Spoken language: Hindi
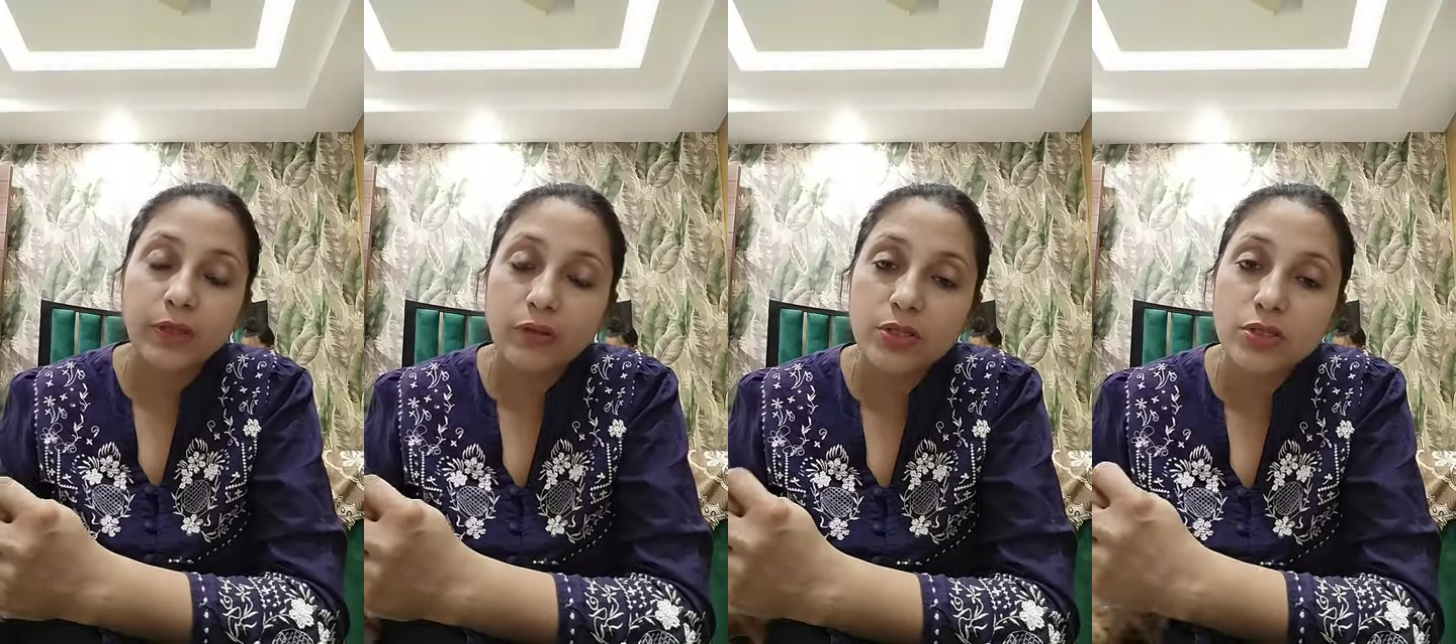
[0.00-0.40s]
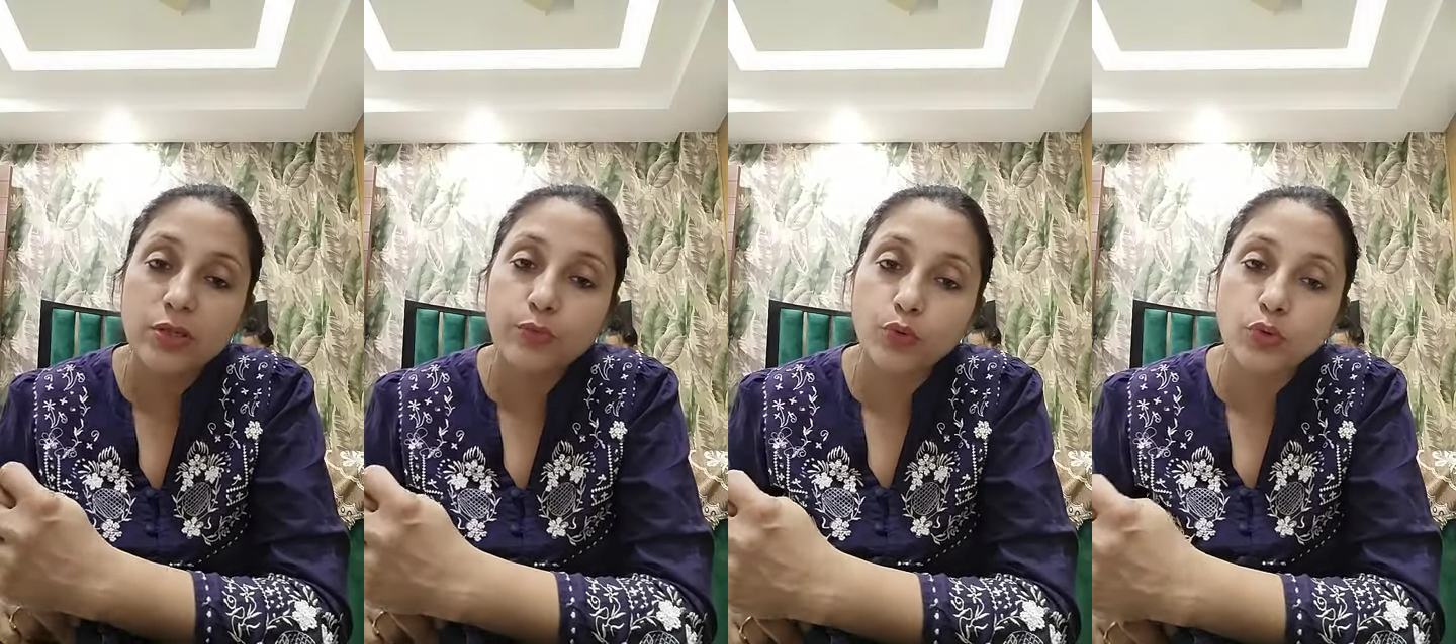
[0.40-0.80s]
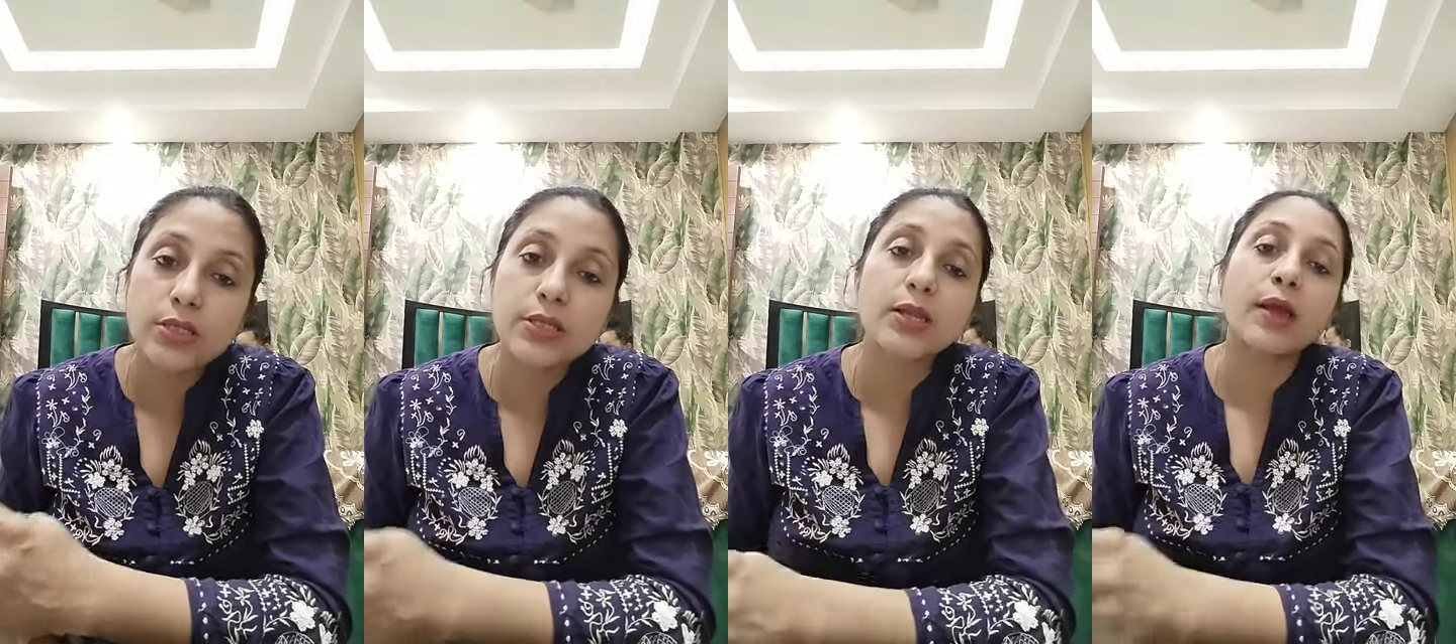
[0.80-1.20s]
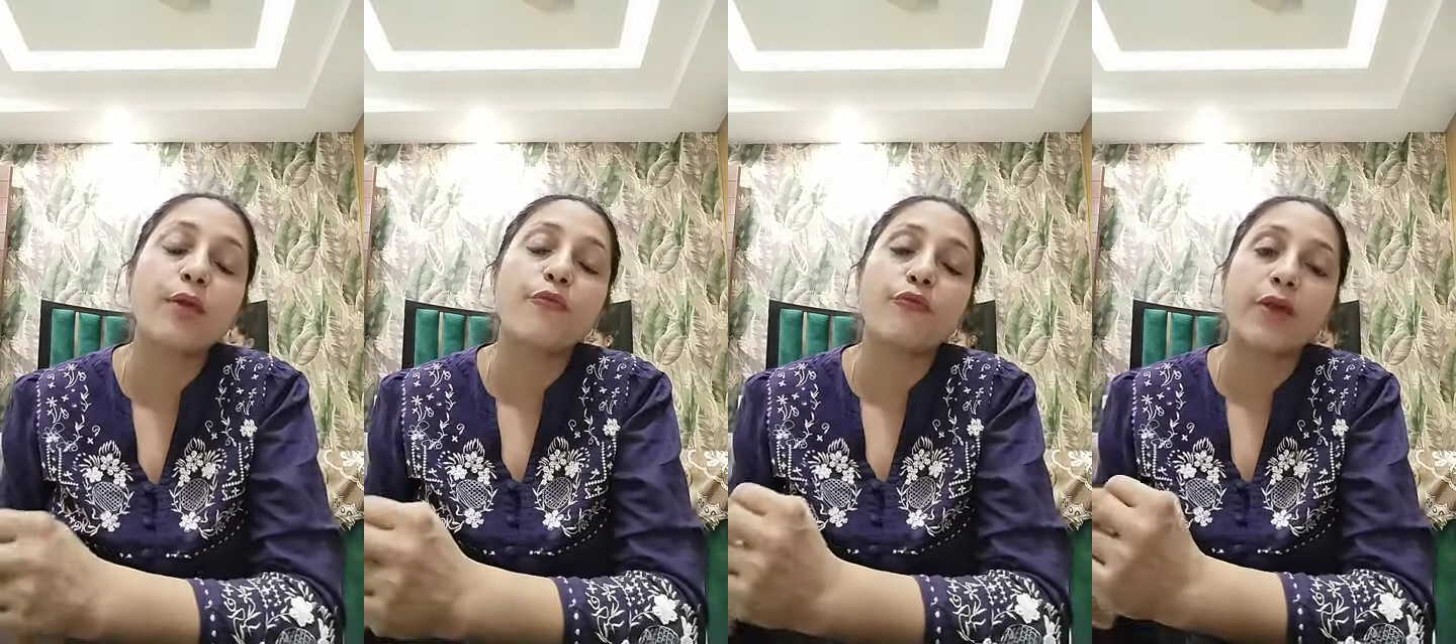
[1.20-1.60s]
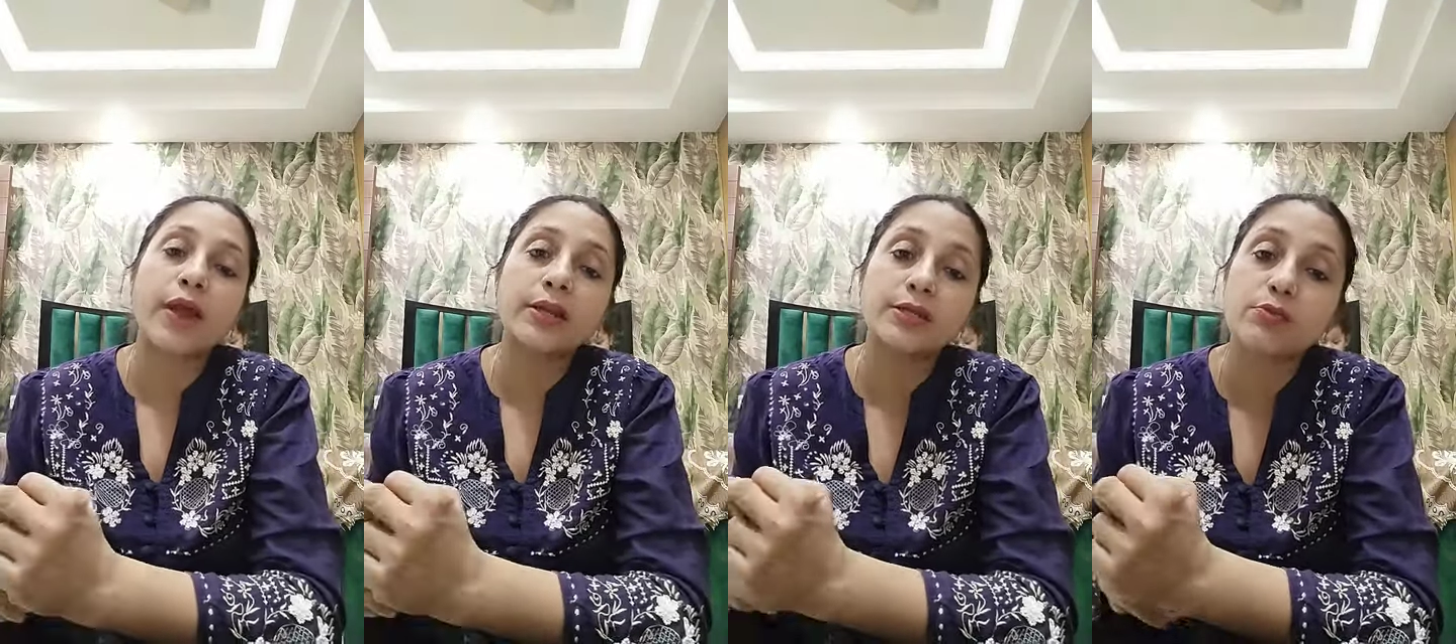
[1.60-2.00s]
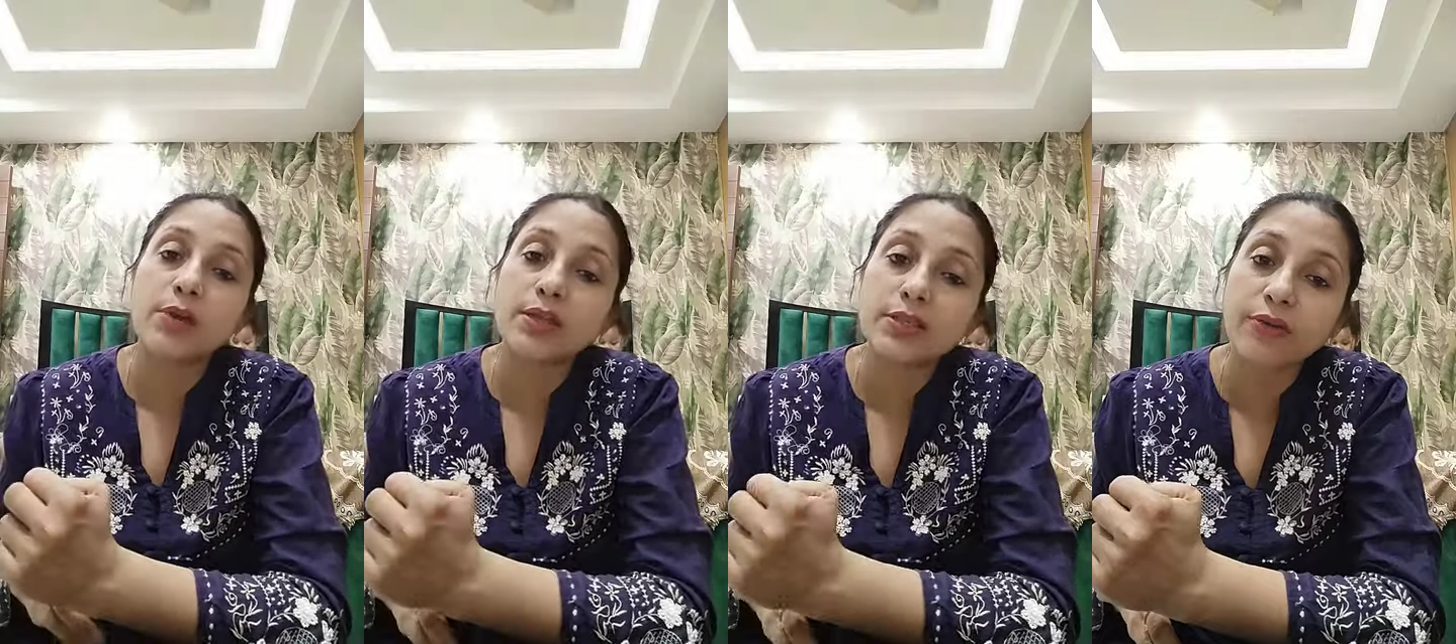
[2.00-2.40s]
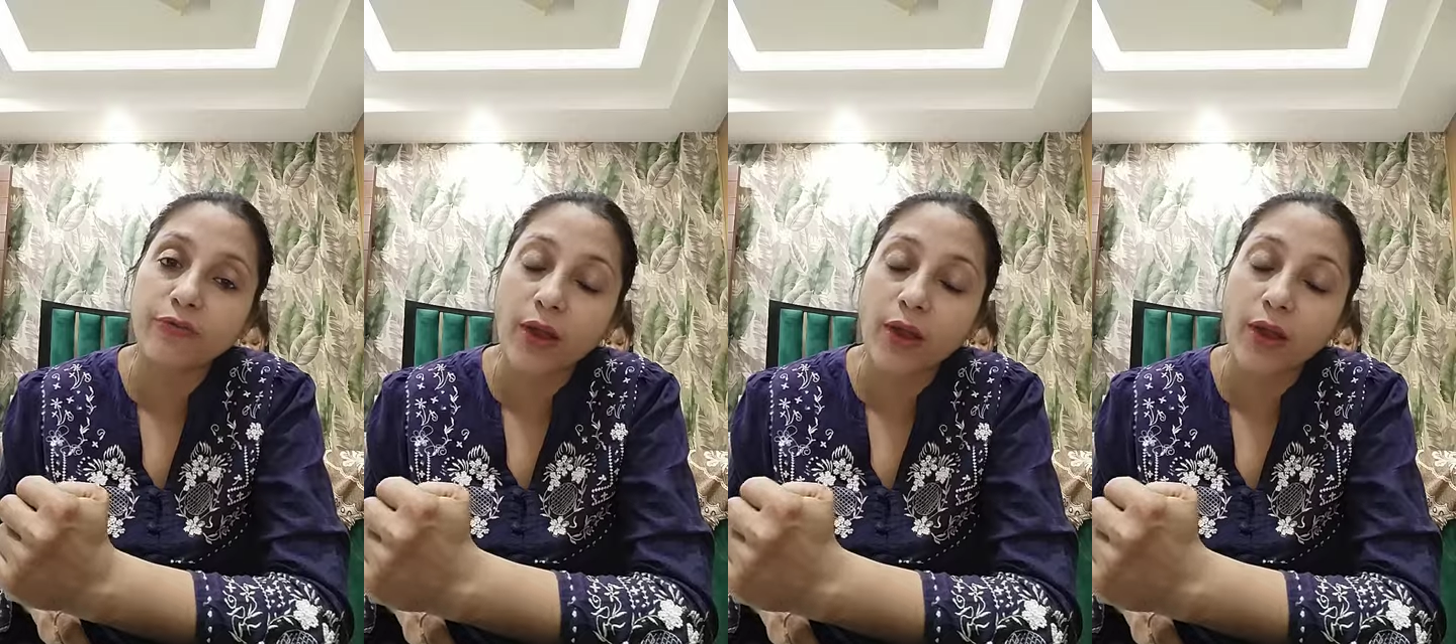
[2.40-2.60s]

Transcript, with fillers: रिच इन प्रोटीन है फैट इसमें अच्छा